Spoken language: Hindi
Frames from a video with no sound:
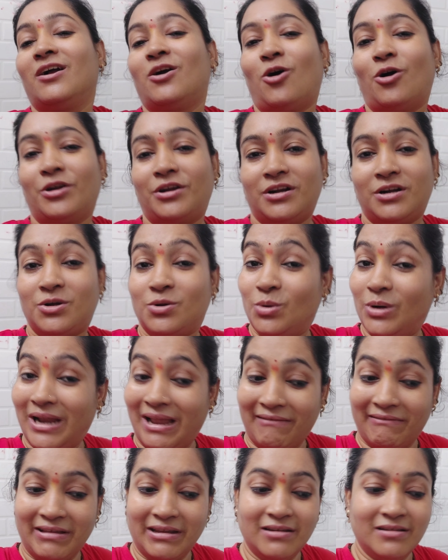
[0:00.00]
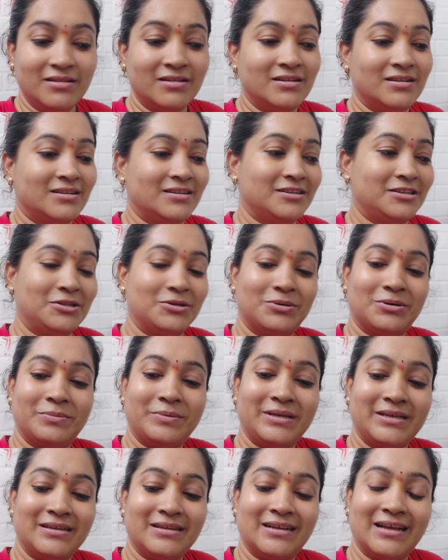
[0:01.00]
क्वार्टर टू इलेवन तो
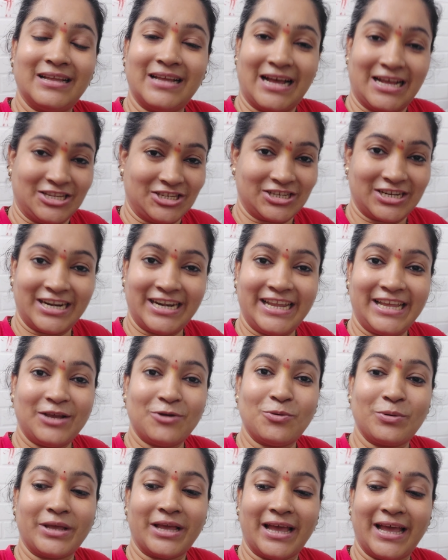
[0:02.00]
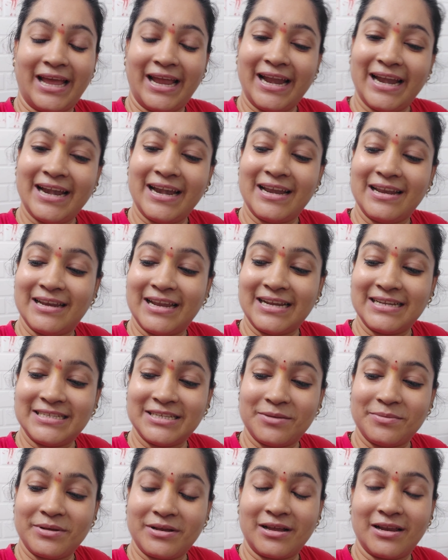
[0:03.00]
अभी आज का डे हो गया एंड
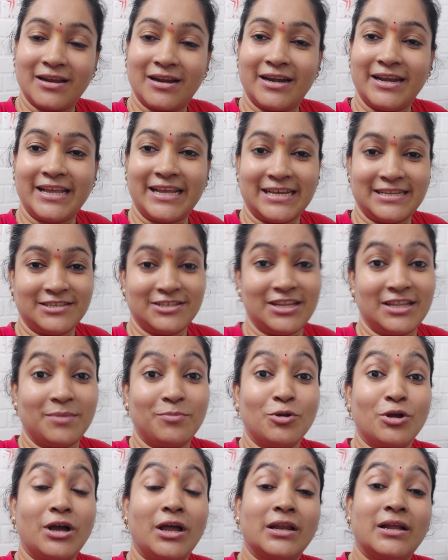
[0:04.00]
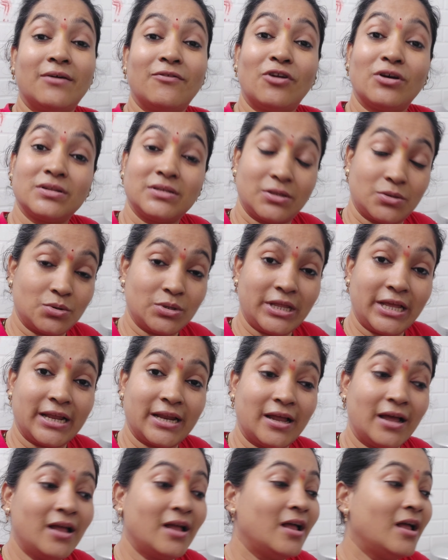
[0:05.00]
लेट्स अभी कल का डे कैसे जाना आप लोग कल का ब्लॉग ज़रूर
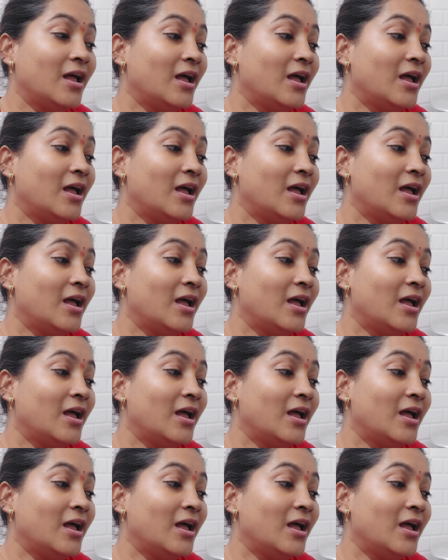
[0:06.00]
देखना